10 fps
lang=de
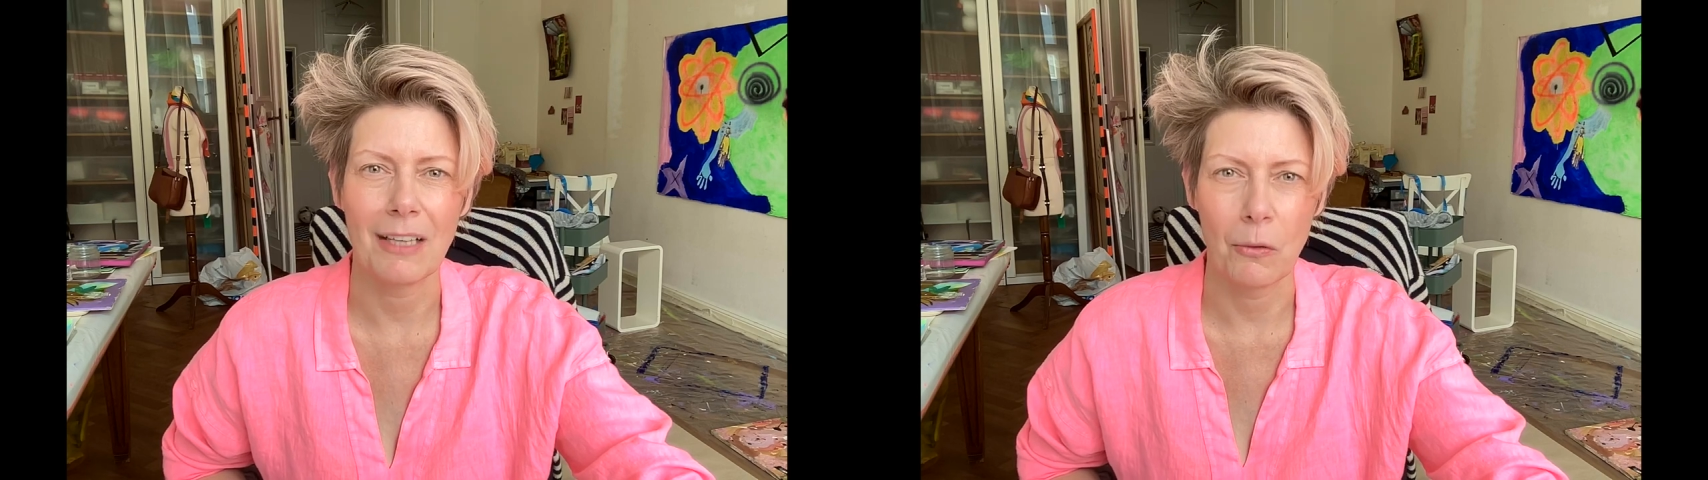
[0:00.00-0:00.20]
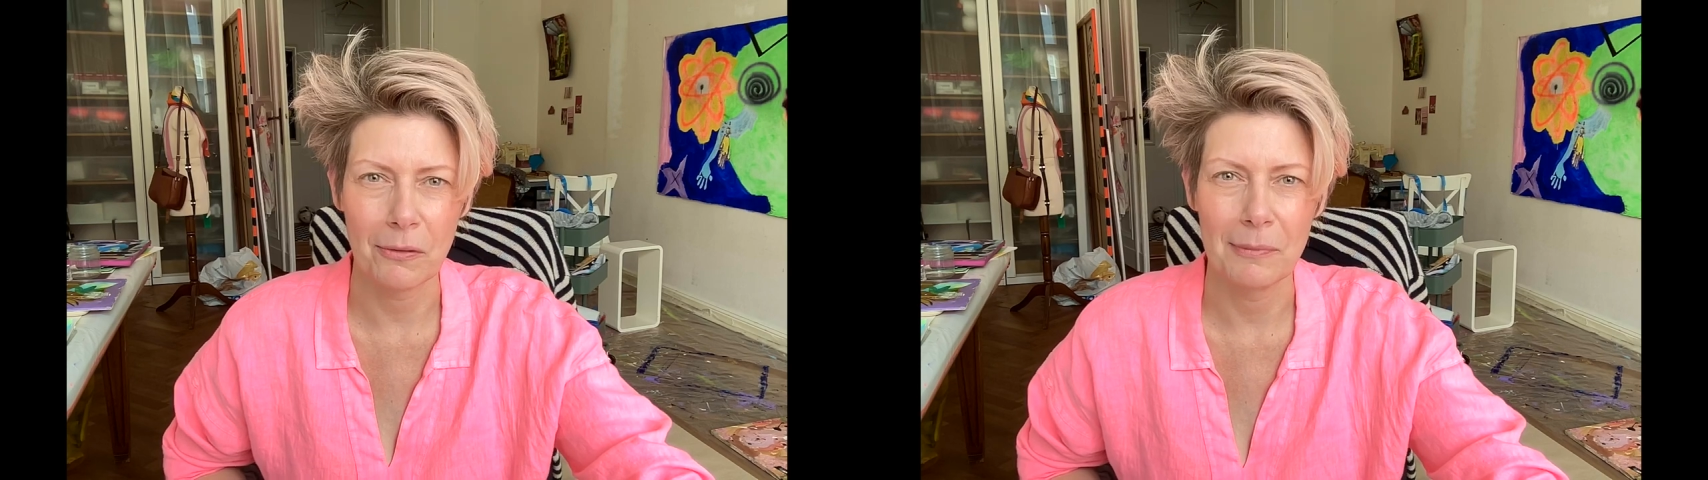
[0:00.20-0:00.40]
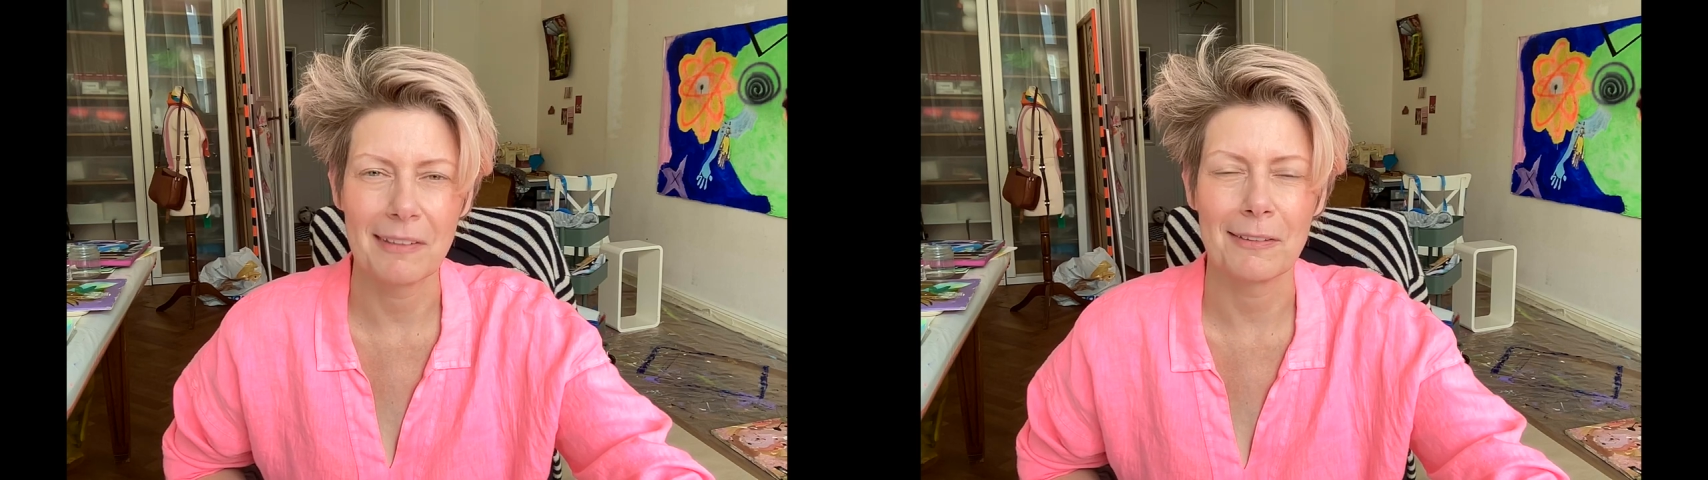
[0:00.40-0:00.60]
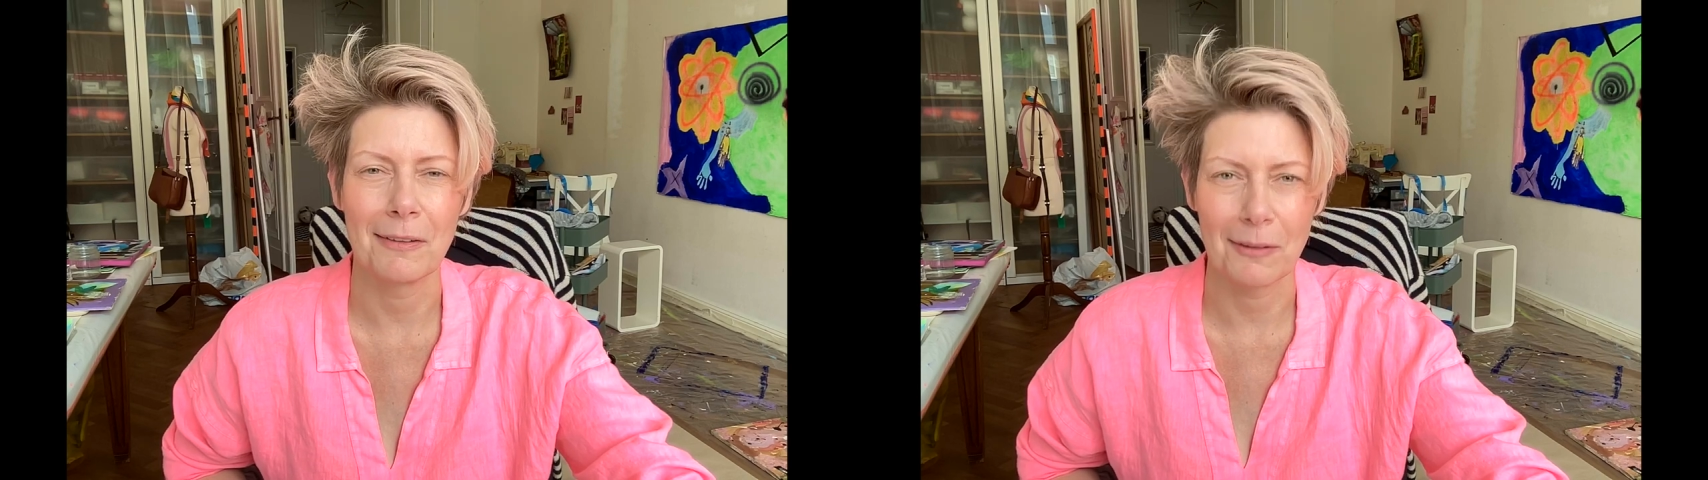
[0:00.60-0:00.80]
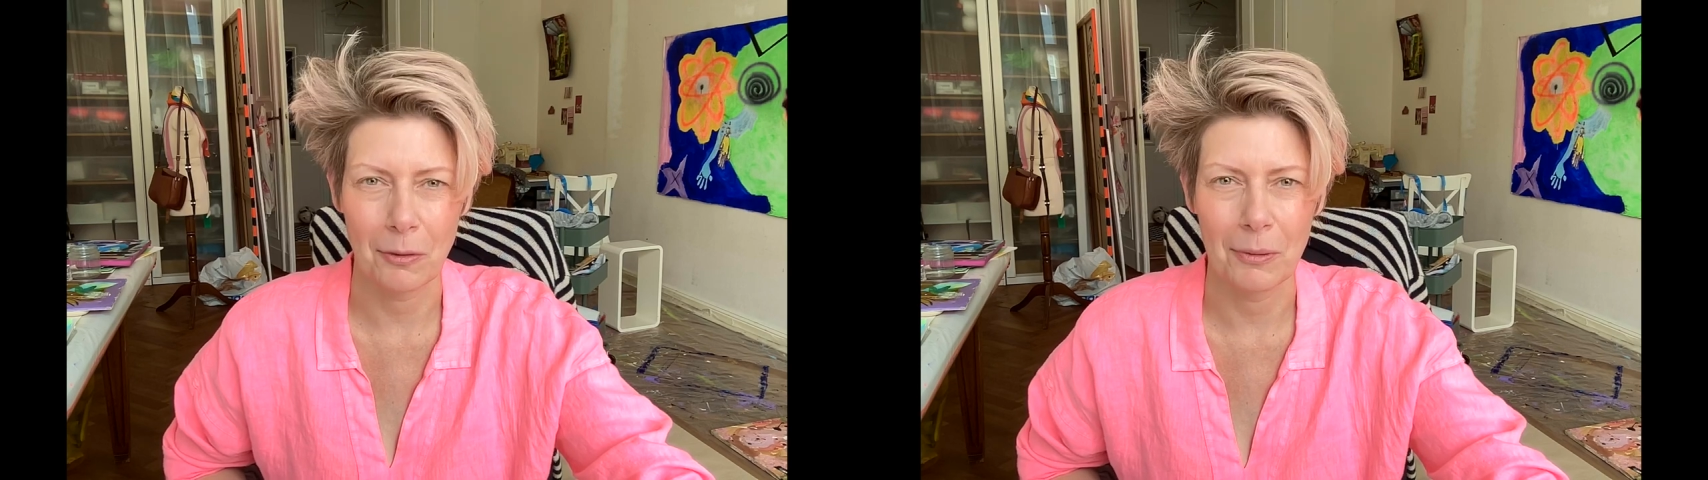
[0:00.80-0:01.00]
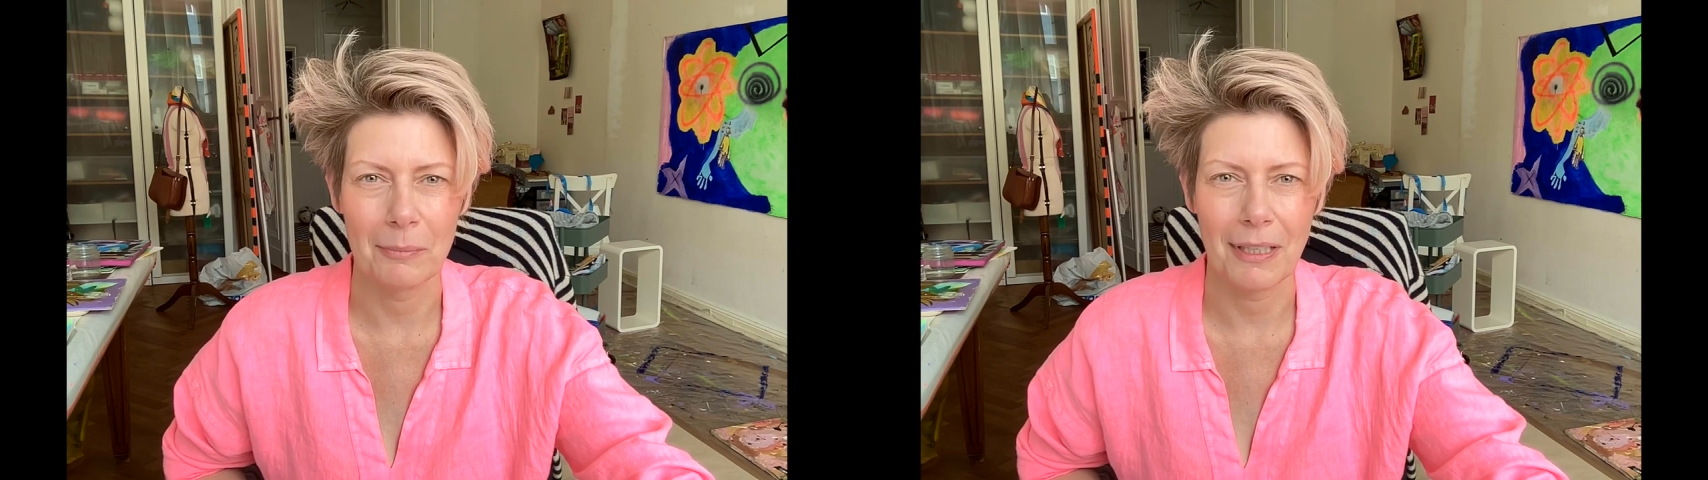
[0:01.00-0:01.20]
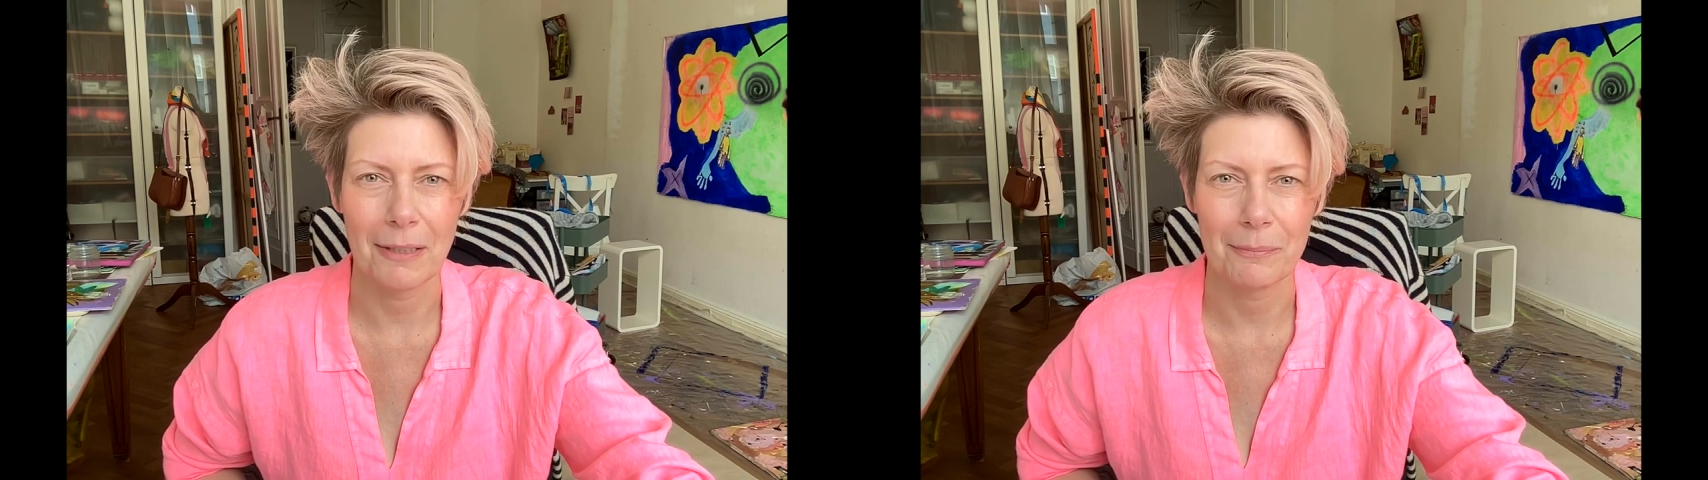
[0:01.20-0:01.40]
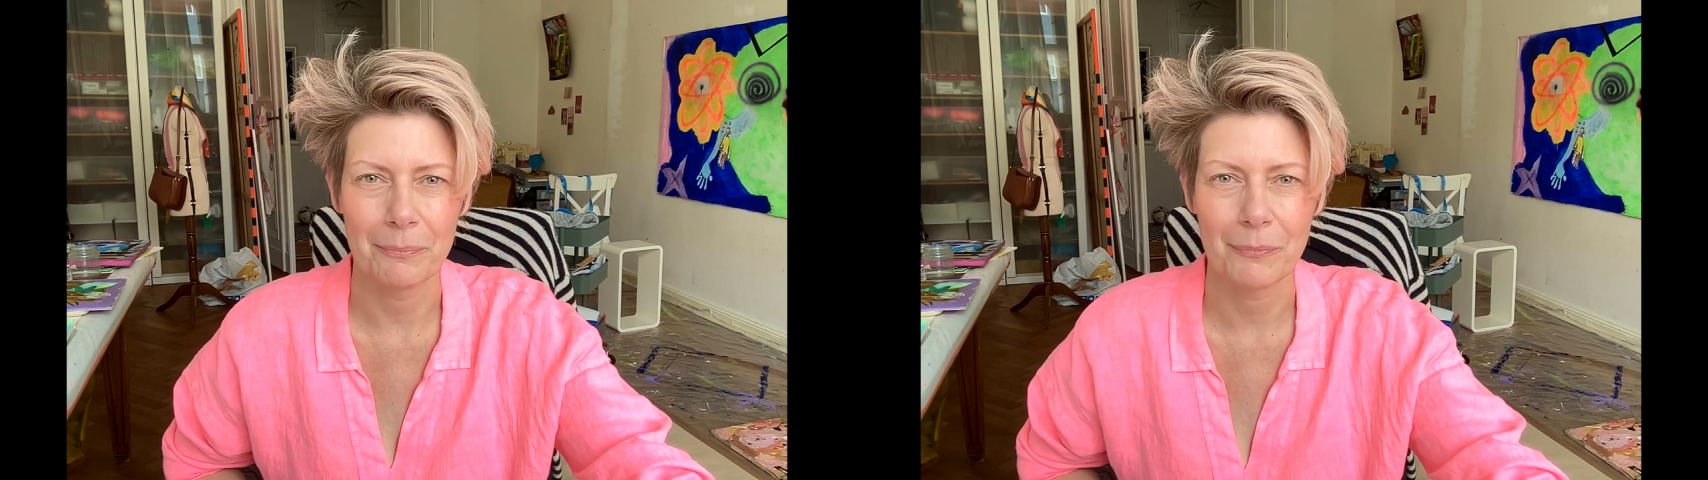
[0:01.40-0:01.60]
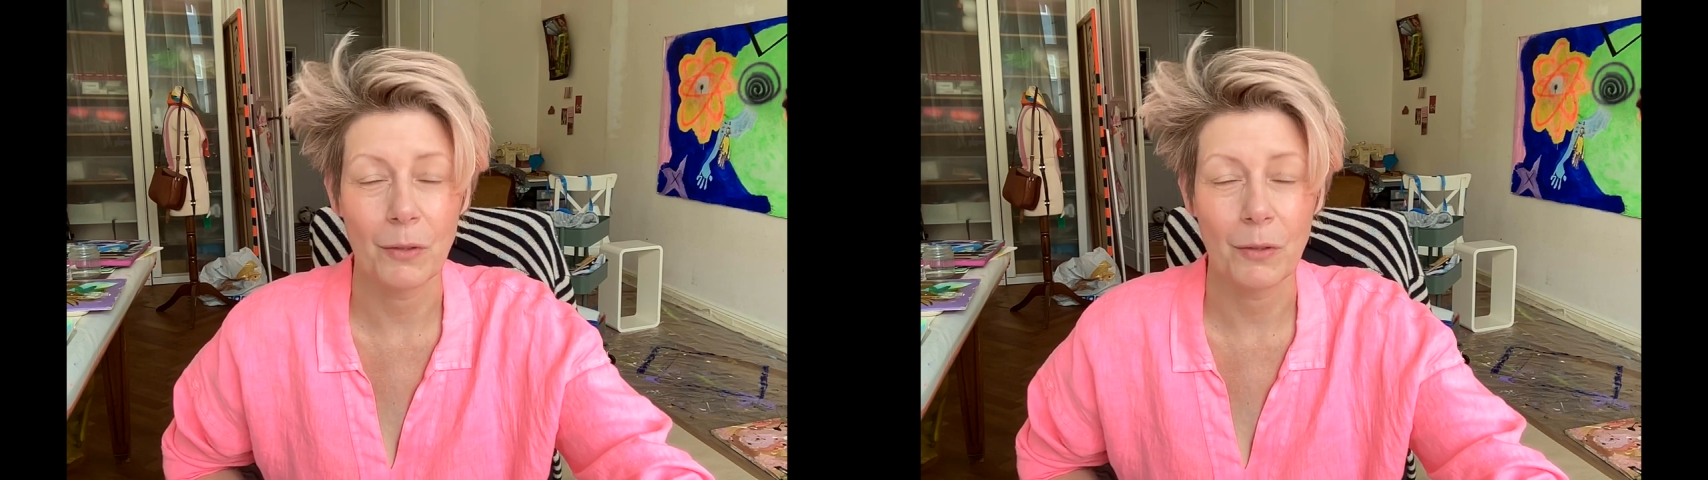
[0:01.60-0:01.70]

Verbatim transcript: ausmisten und sauber machen.